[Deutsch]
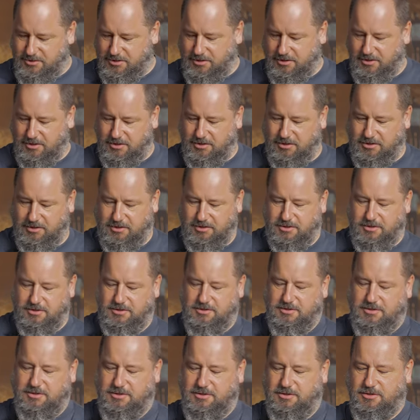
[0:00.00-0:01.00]
äh,
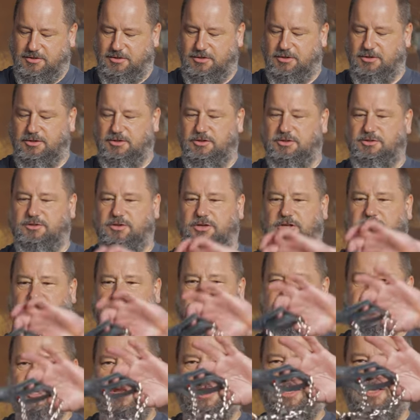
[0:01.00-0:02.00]
sind solche
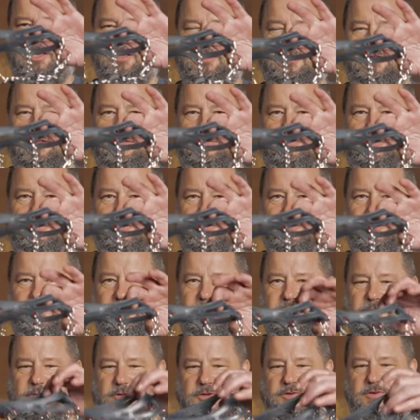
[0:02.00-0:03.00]
Schneeketten.
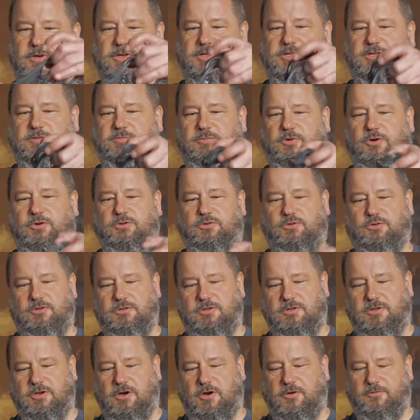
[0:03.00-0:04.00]
Das heißt, man hat
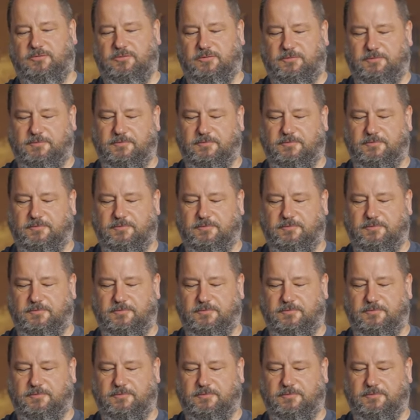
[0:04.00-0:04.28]
unten drauf